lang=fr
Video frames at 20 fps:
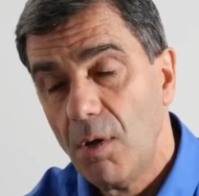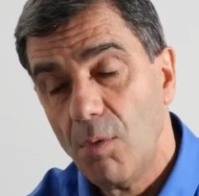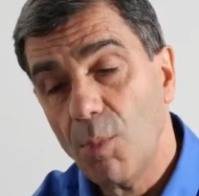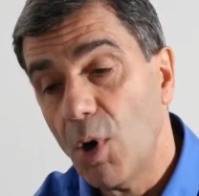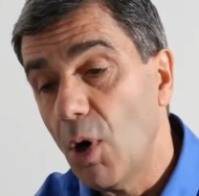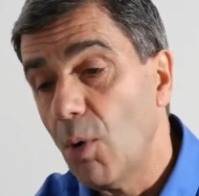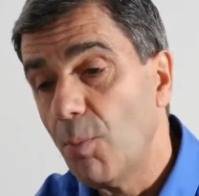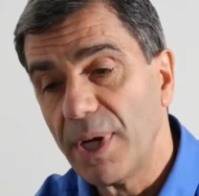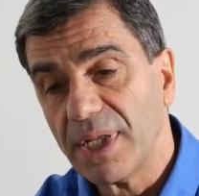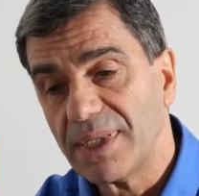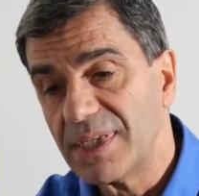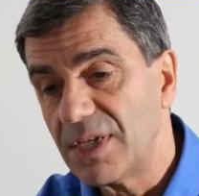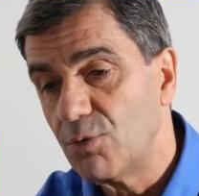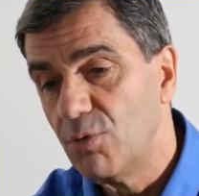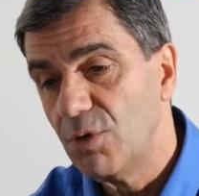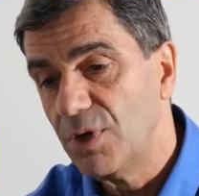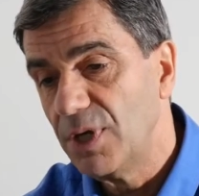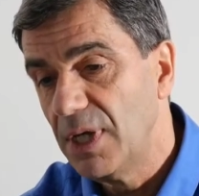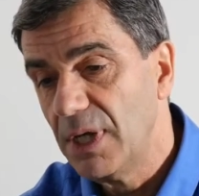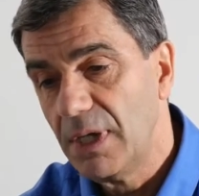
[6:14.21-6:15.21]
Ben, en
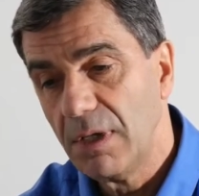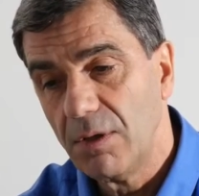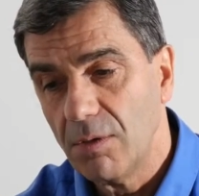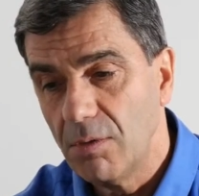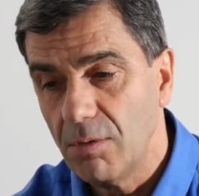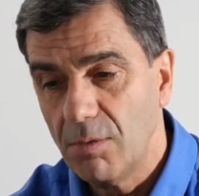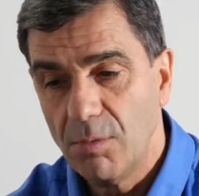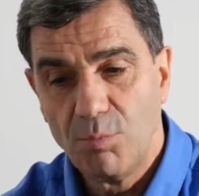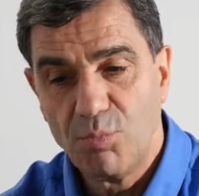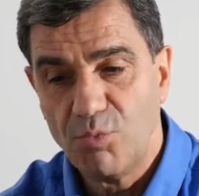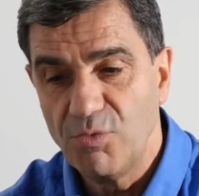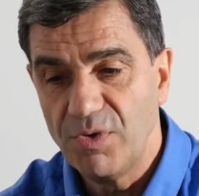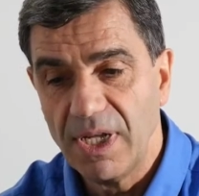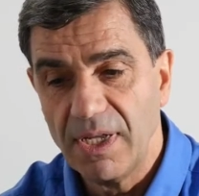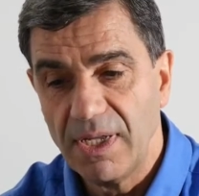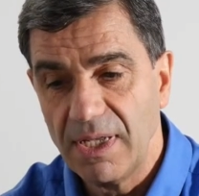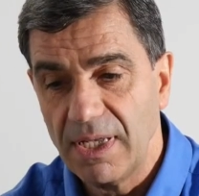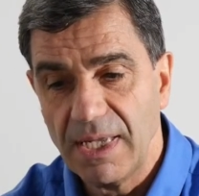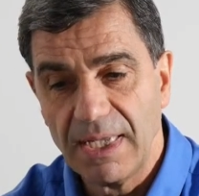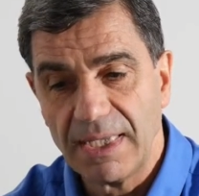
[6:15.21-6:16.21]
particulier, euh,
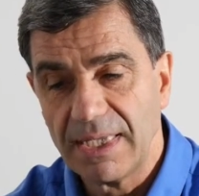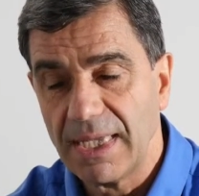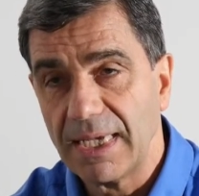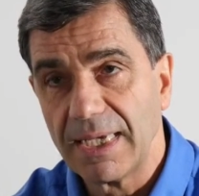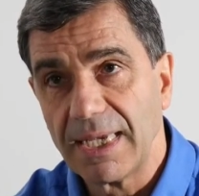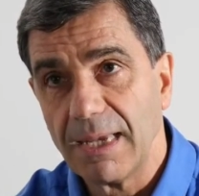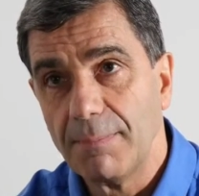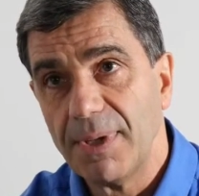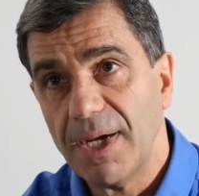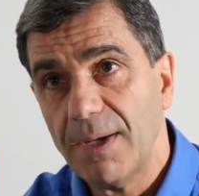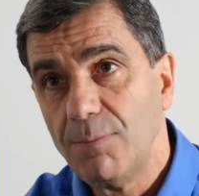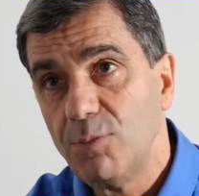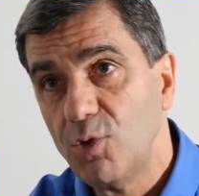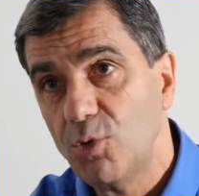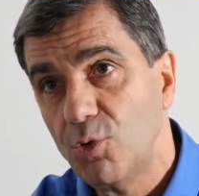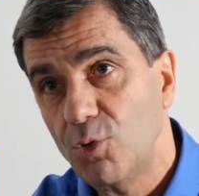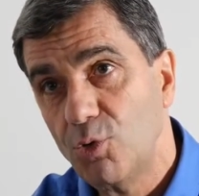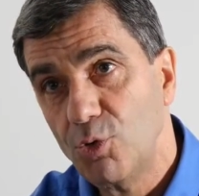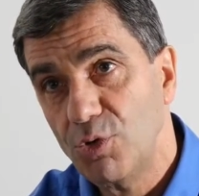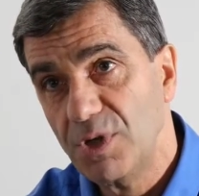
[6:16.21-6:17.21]
pouvait être capable
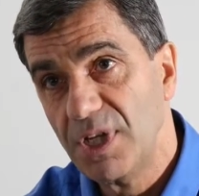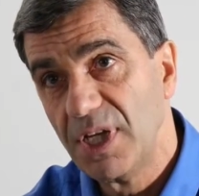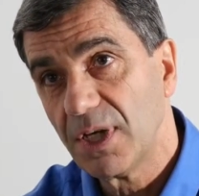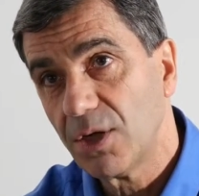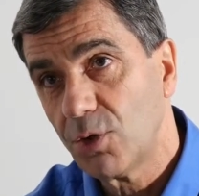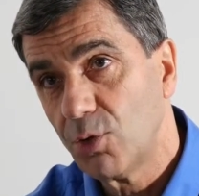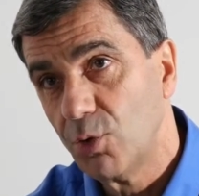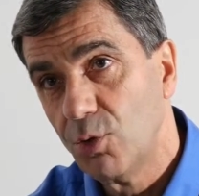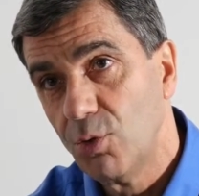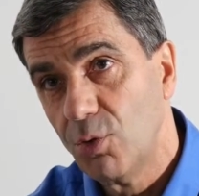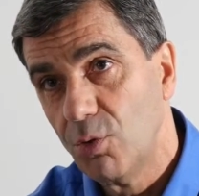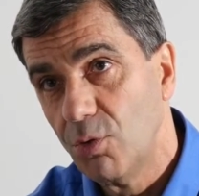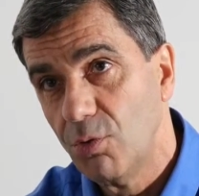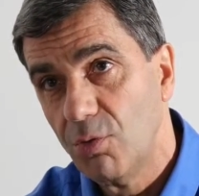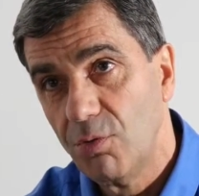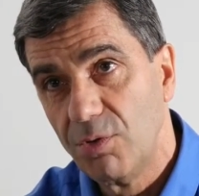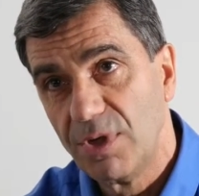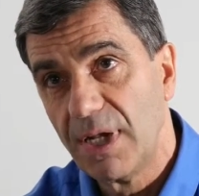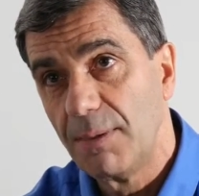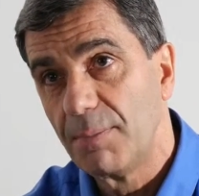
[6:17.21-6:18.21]
de, dire
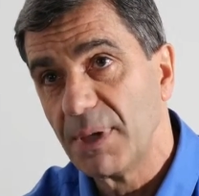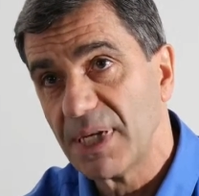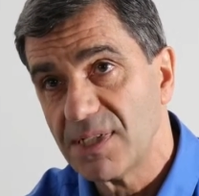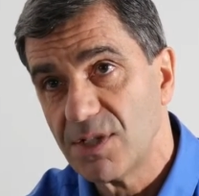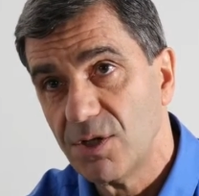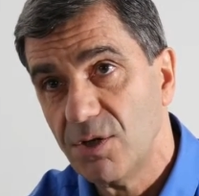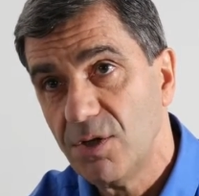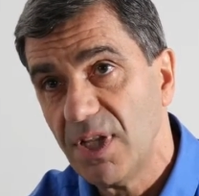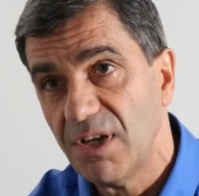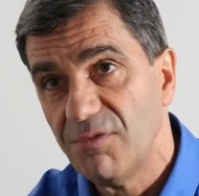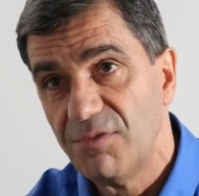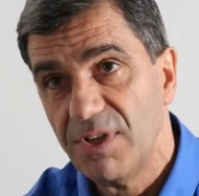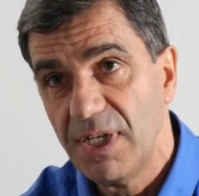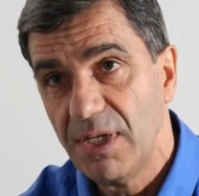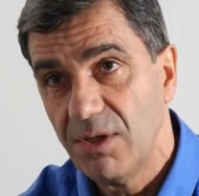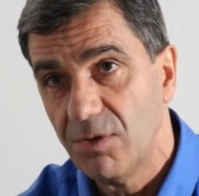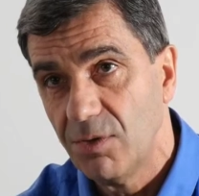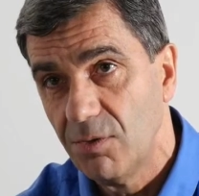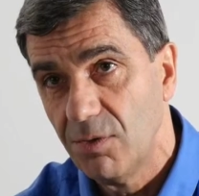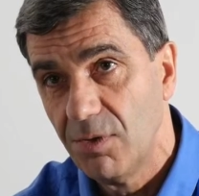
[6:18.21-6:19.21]
que telle personne
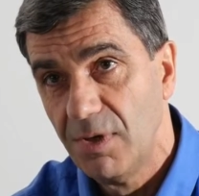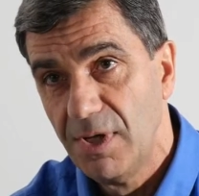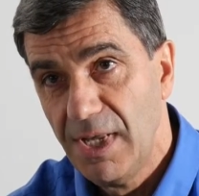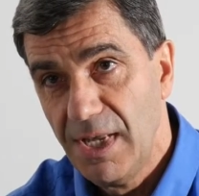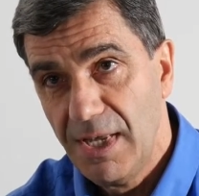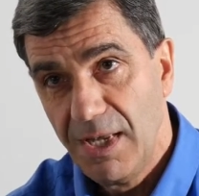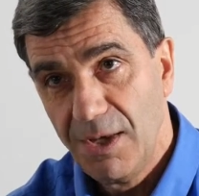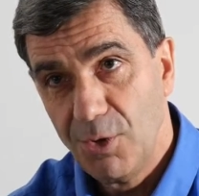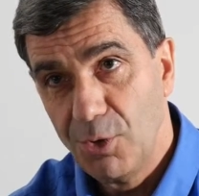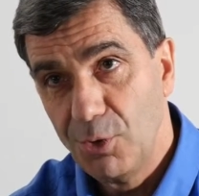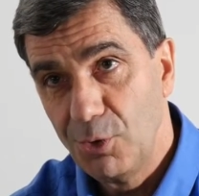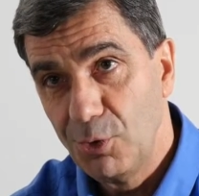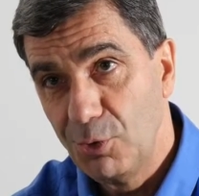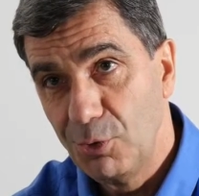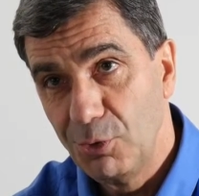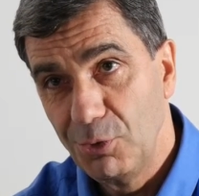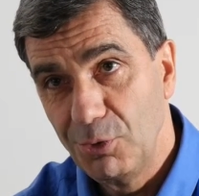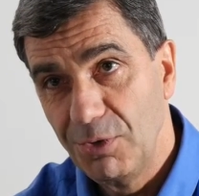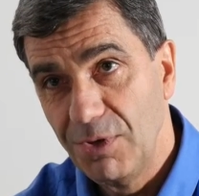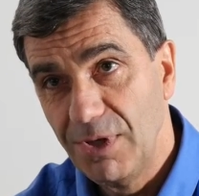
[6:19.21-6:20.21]
avait euh,
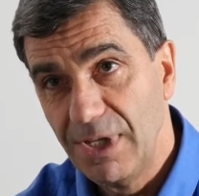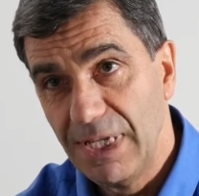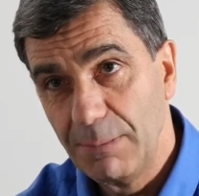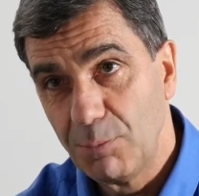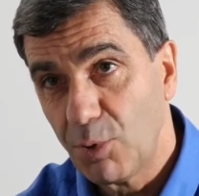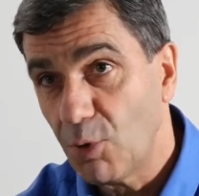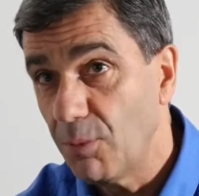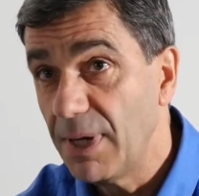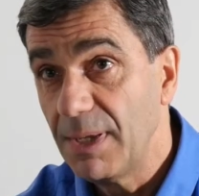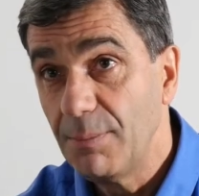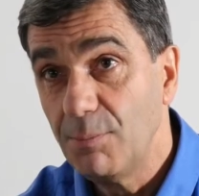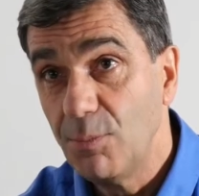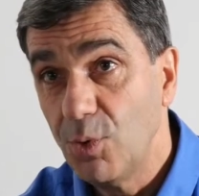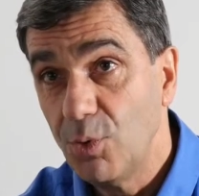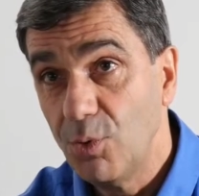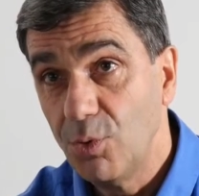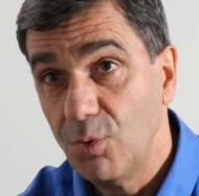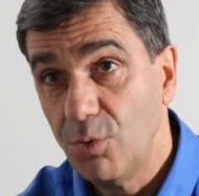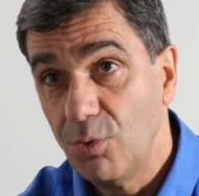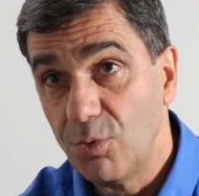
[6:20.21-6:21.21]
euh, des problèmes
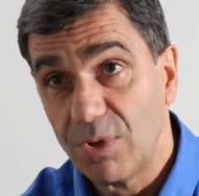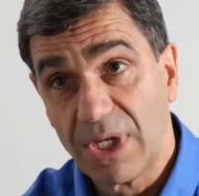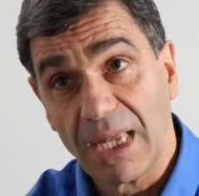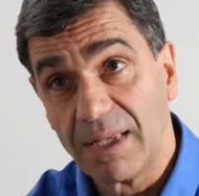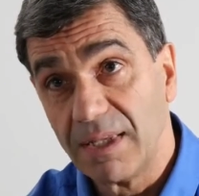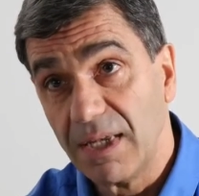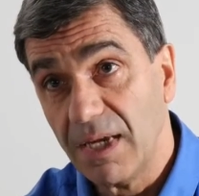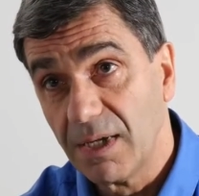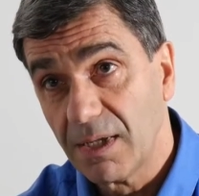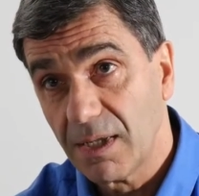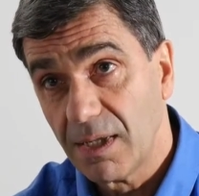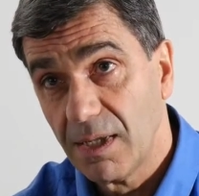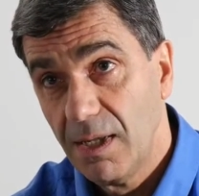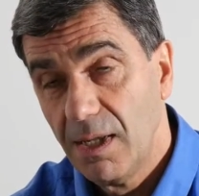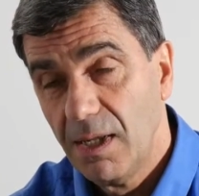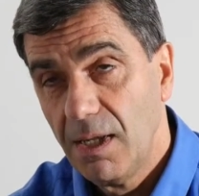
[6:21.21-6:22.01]
cardiaques,